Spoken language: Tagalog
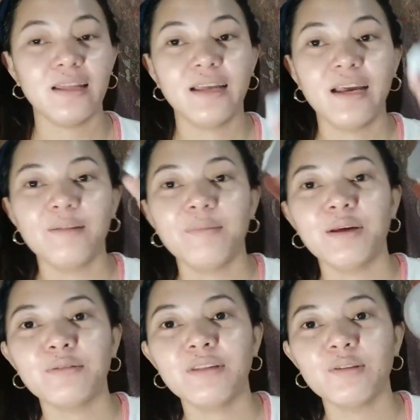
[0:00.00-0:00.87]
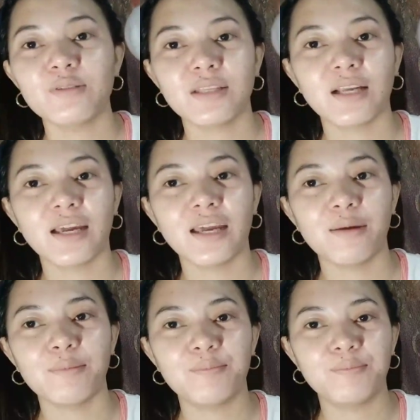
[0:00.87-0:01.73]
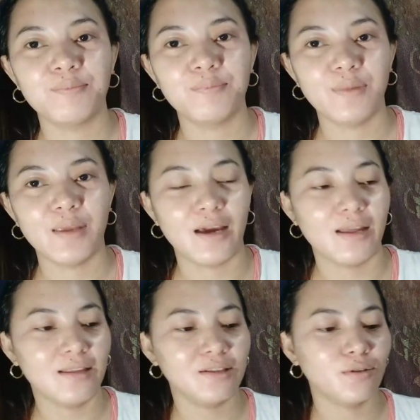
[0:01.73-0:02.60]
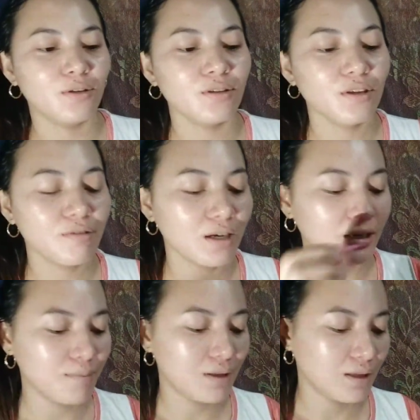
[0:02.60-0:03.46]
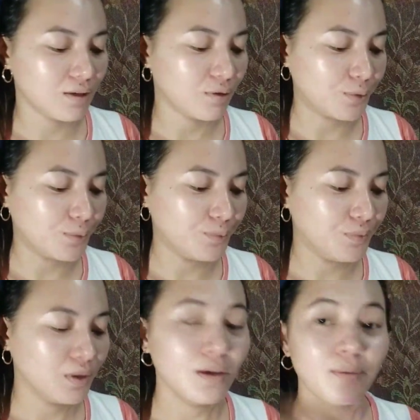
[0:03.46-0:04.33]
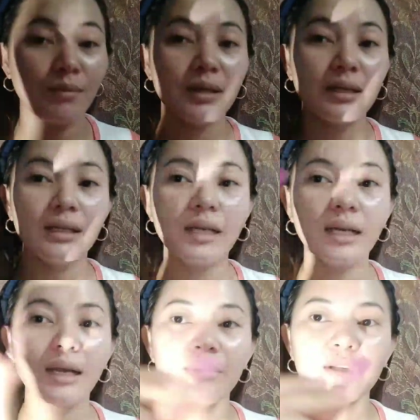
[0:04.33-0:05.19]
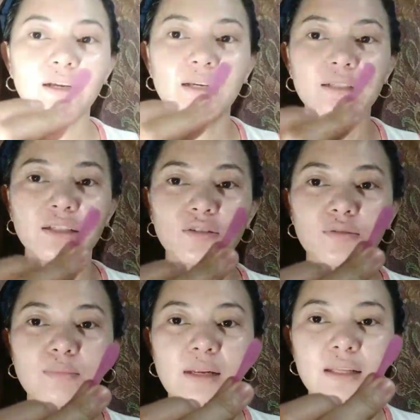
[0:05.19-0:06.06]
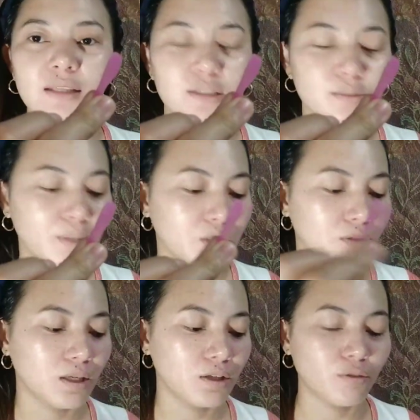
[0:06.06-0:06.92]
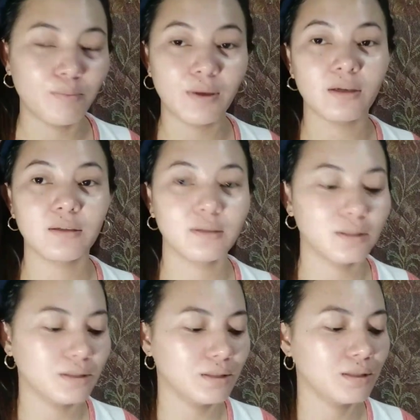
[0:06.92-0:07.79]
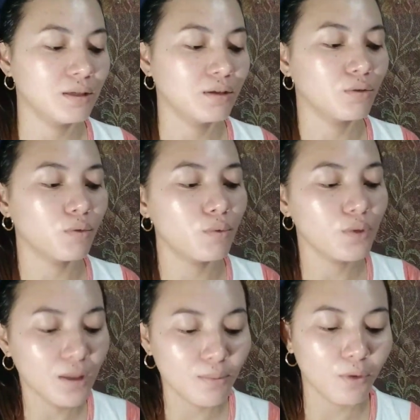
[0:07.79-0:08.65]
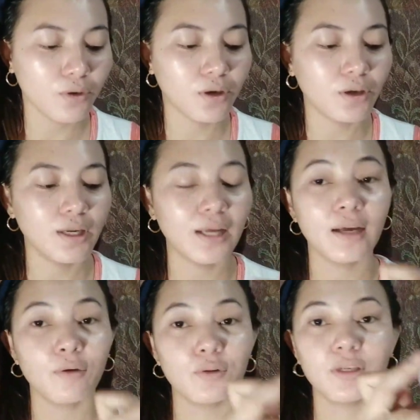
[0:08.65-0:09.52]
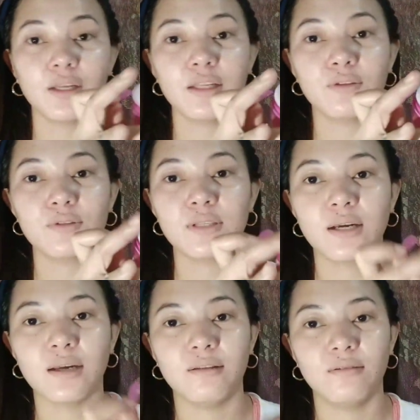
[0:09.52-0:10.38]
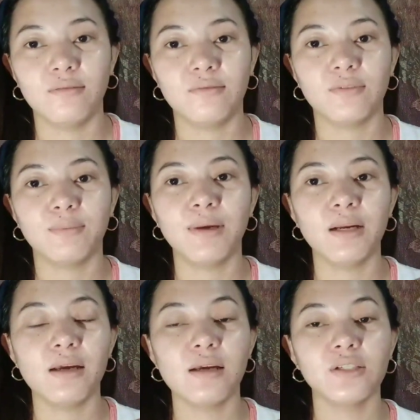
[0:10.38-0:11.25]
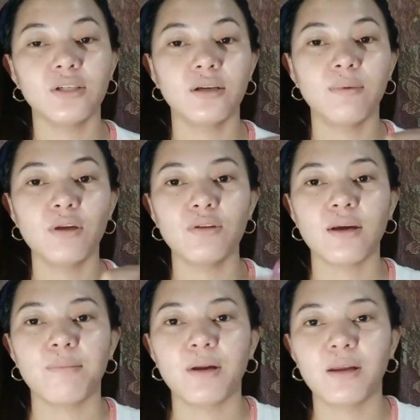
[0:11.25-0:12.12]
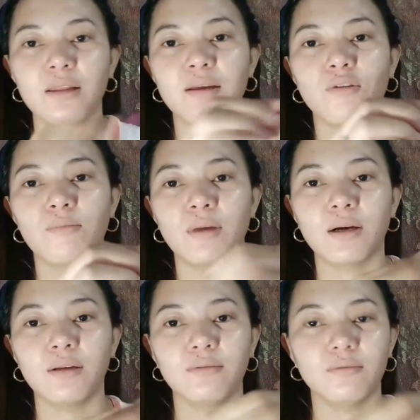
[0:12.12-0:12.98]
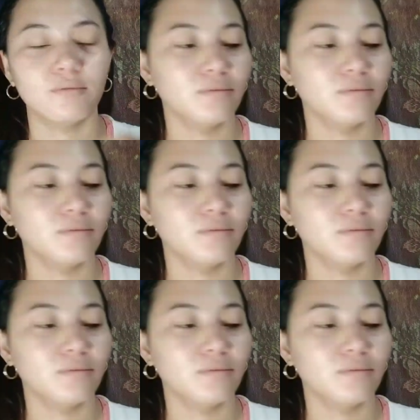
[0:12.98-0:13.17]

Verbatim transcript: And dahil meron dito sa takip, yan. So, ito na yung gagamitin ko. Maggagamit ka lang nitong maliit na spatula na to pag kukunin mo or dadakot ka dito sa ano, para, ayun nga, para hindi ko mag ano.